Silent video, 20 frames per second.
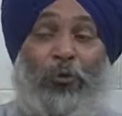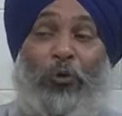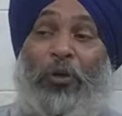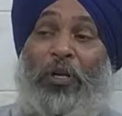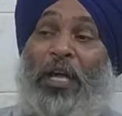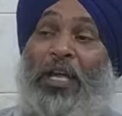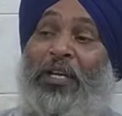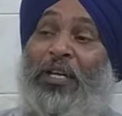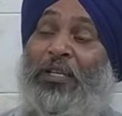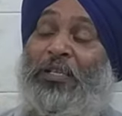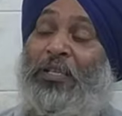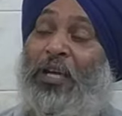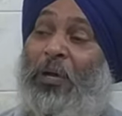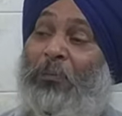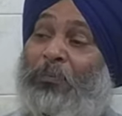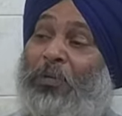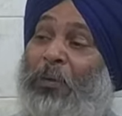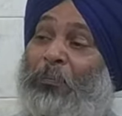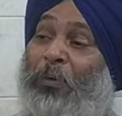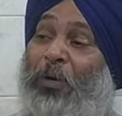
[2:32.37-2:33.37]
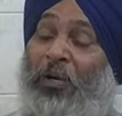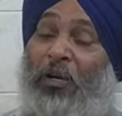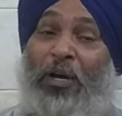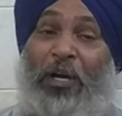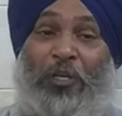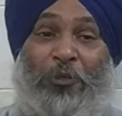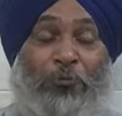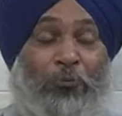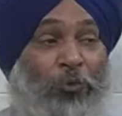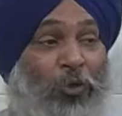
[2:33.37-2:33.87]
तो गुरु नानक साहब का
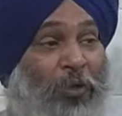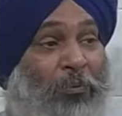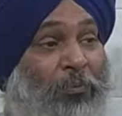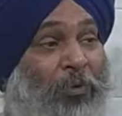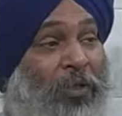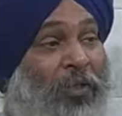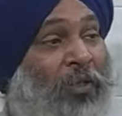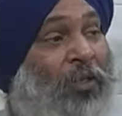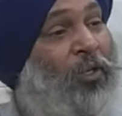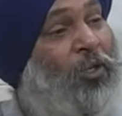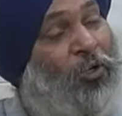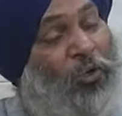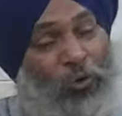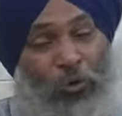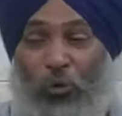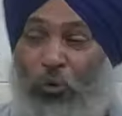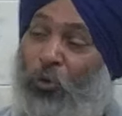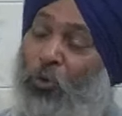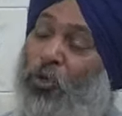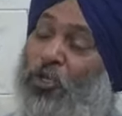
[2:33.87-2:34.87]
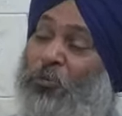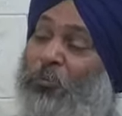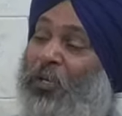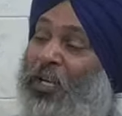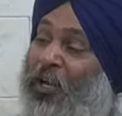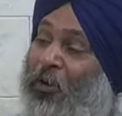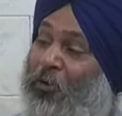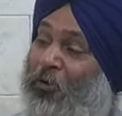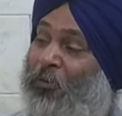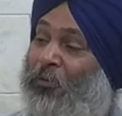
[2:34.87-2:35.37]
प्रकाश ਪੁਰਬ रोज
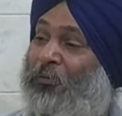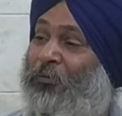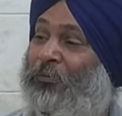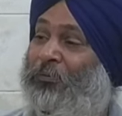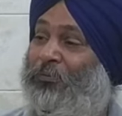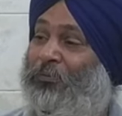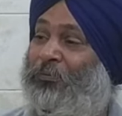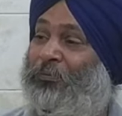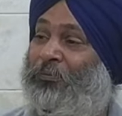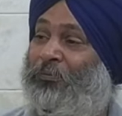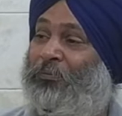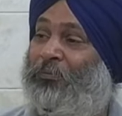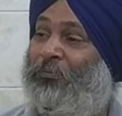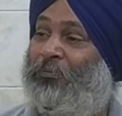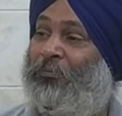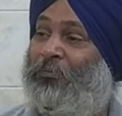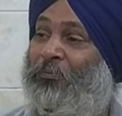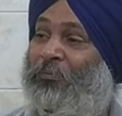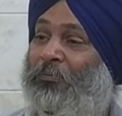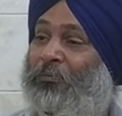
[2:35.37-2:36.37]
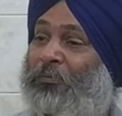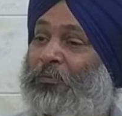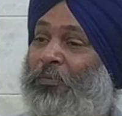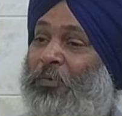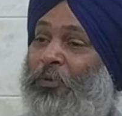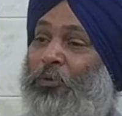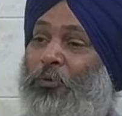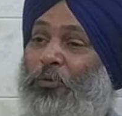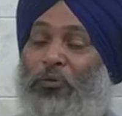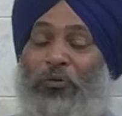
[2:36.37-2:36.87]
मनाओ
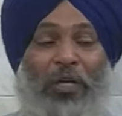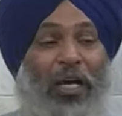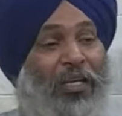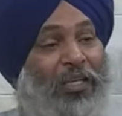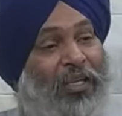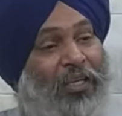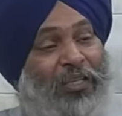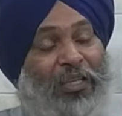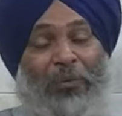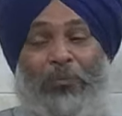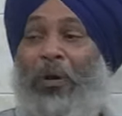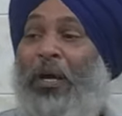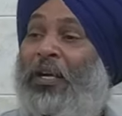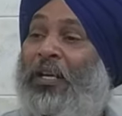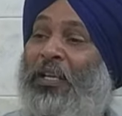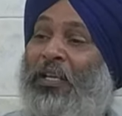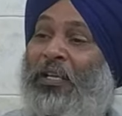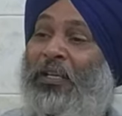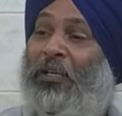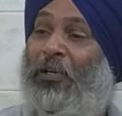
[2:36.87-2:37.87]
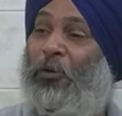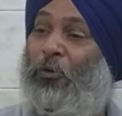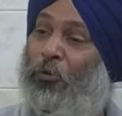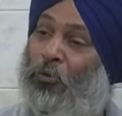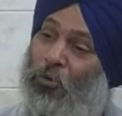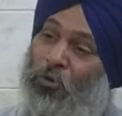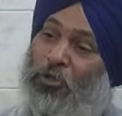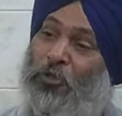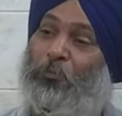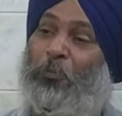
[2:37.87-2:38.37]
गुरु नानक ਦੀ बाणी
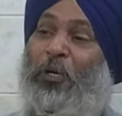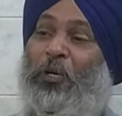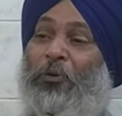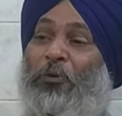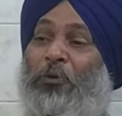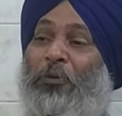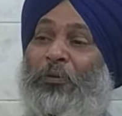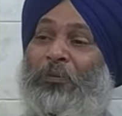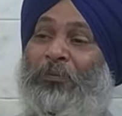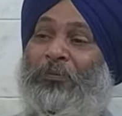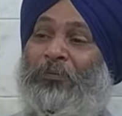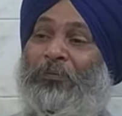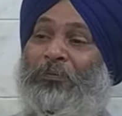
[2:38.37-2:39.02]
रोज पढ़ो